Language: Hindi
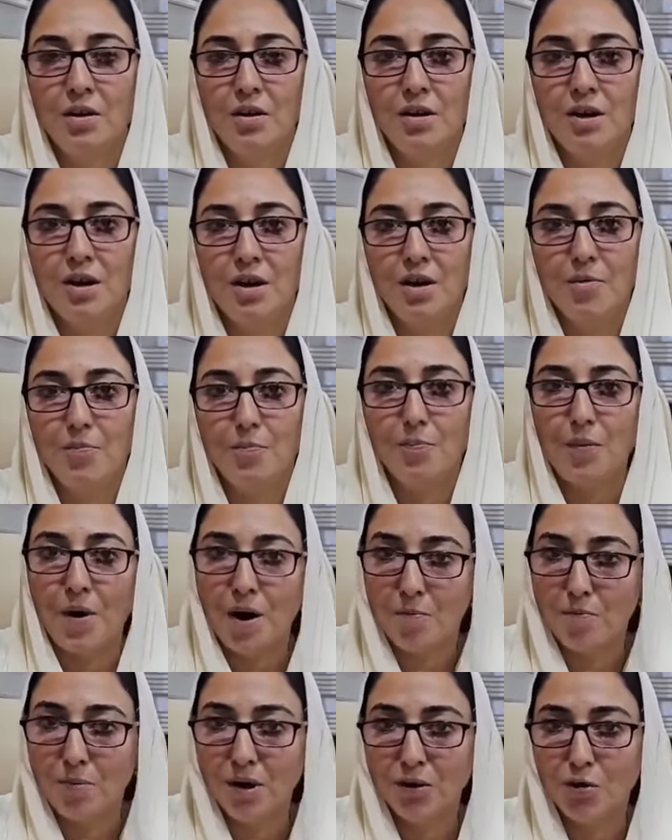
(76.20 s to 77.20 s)
के
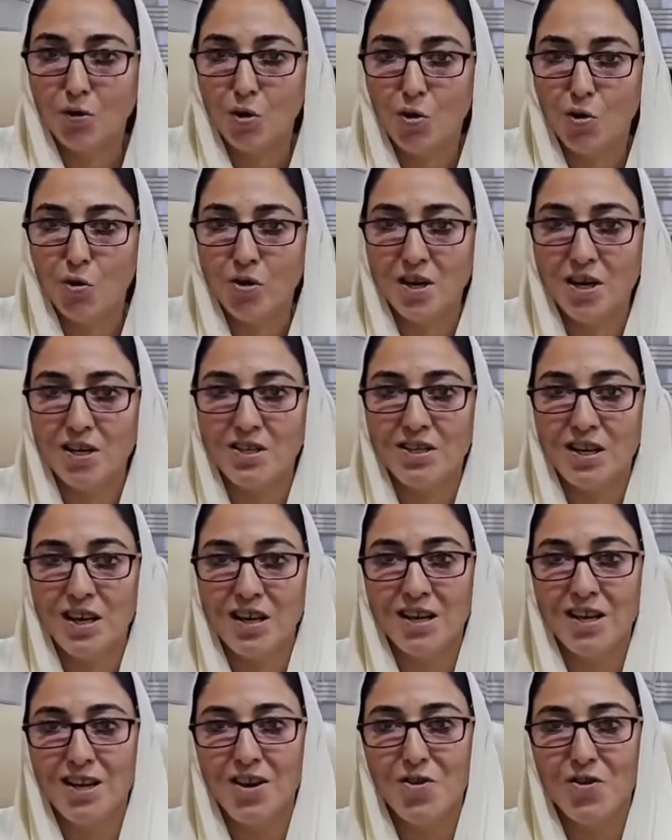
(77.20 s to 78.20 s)
पाबंद होने
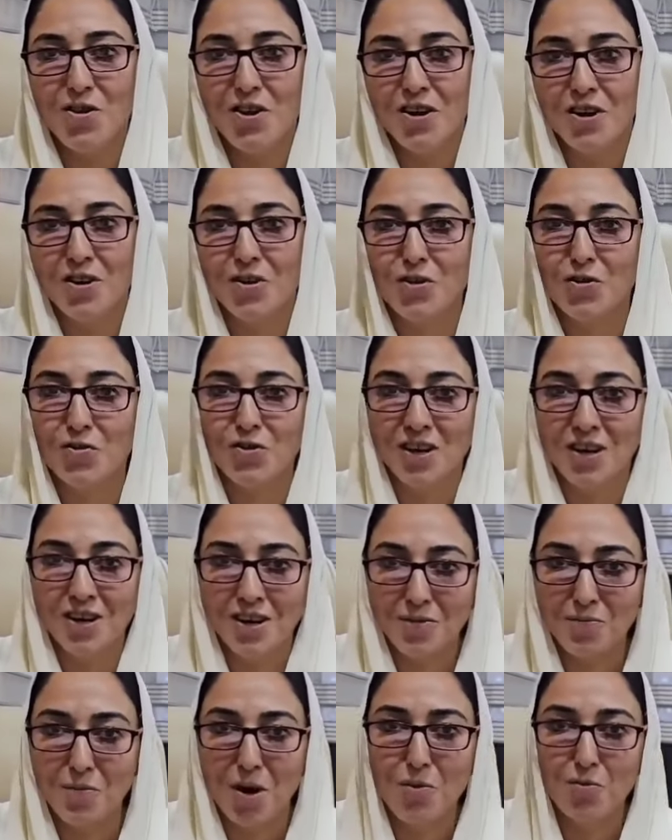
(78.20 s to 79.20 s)
चाहिए और क्योंकि
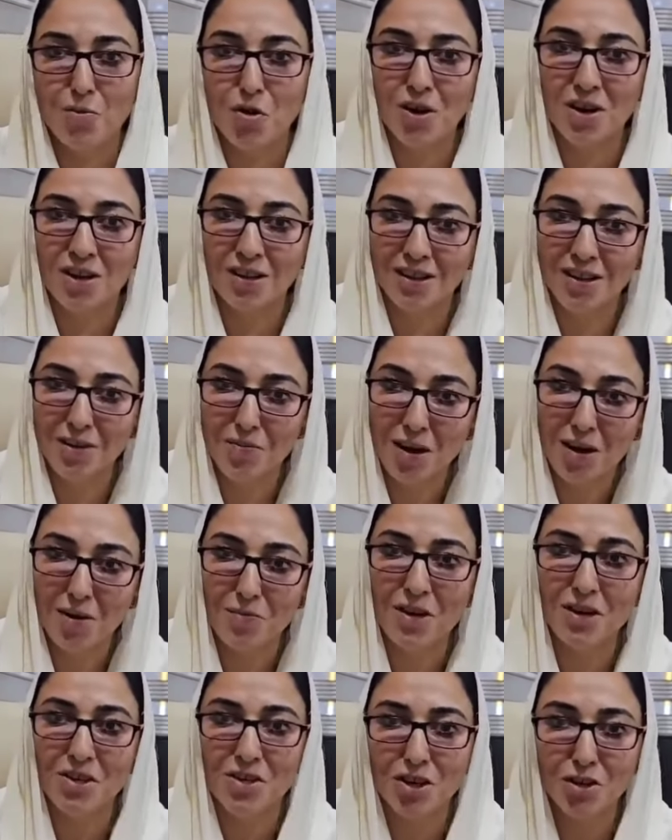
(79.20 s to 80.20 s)
इमाम ख़तीब
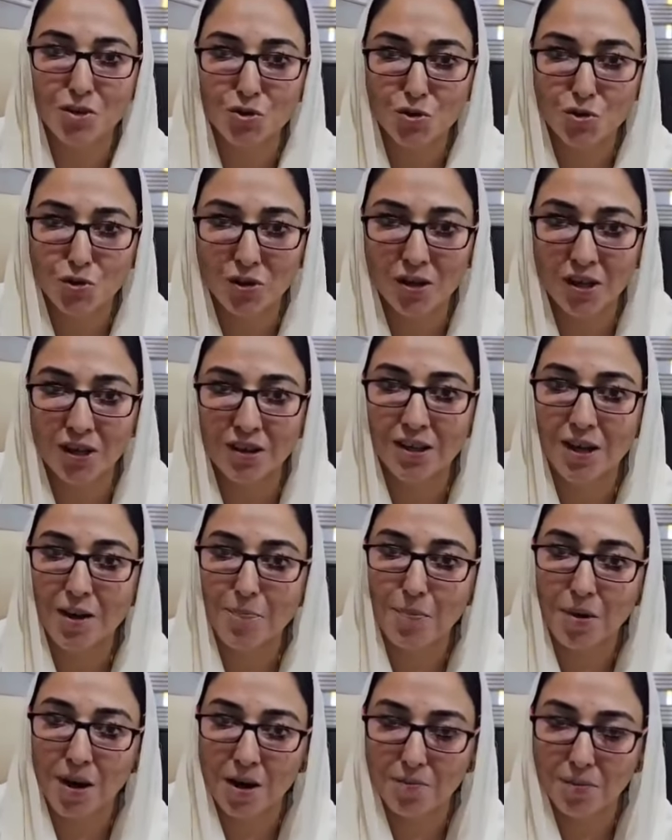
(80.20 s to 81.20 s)
हमेशा सुन्नत के
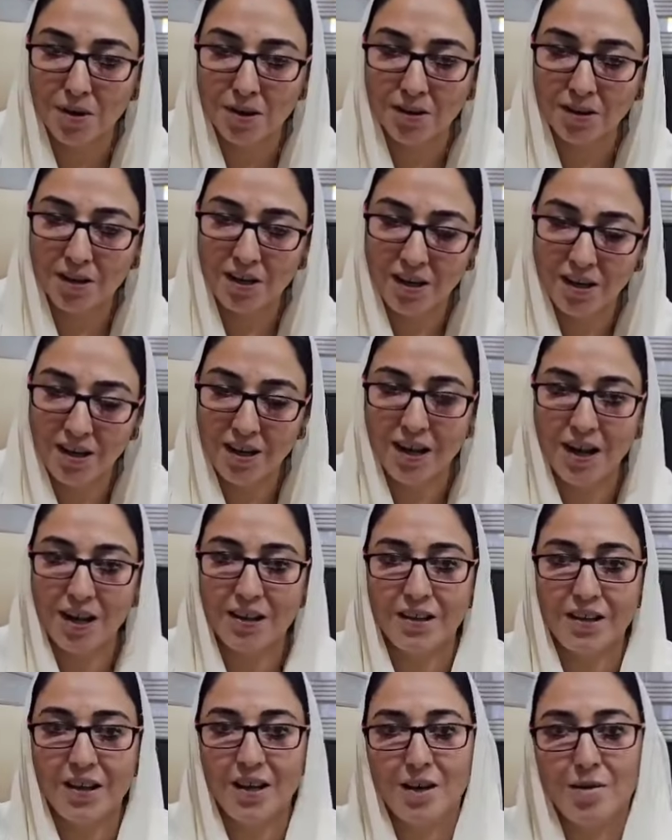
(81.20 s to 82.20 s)
पाबंद ही
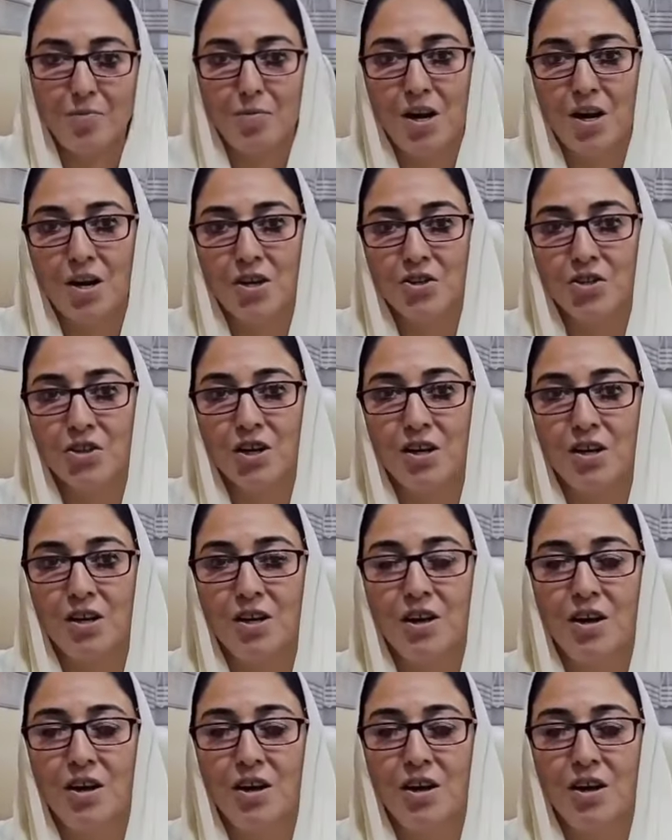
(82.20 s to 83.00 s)
रहते हैं माशा